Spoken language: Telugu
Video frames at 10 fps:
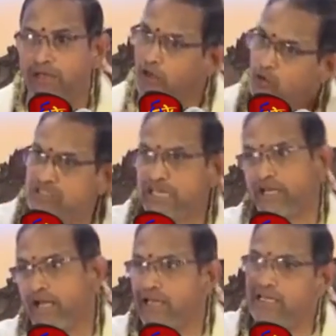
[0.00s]
నన్ను
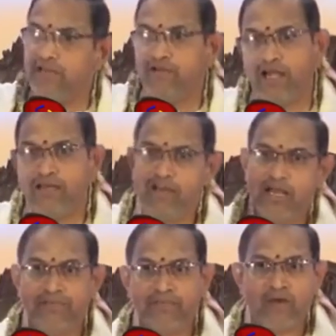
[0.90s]
చెనకగలిగిన కలిగిన వాళ్ళే
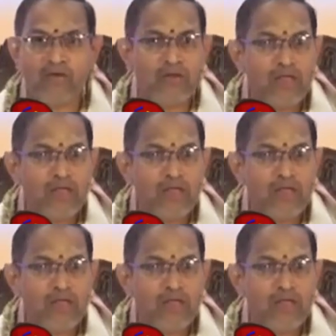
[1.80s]
వీళ్ళందరూ